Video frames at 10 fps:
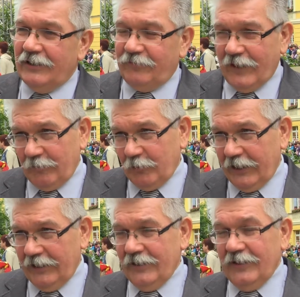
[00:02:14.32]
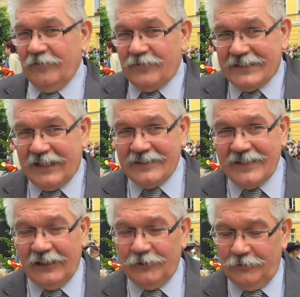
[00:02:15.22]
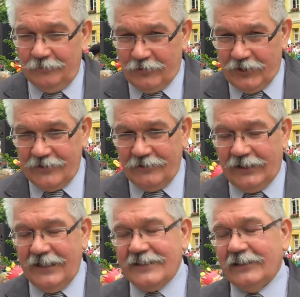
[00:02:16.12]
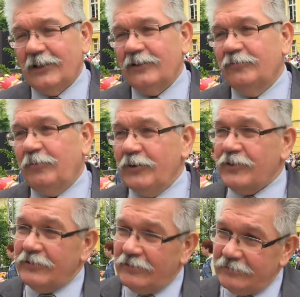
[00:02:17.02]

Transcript: fabułę wskazaną przez organizatorów bądź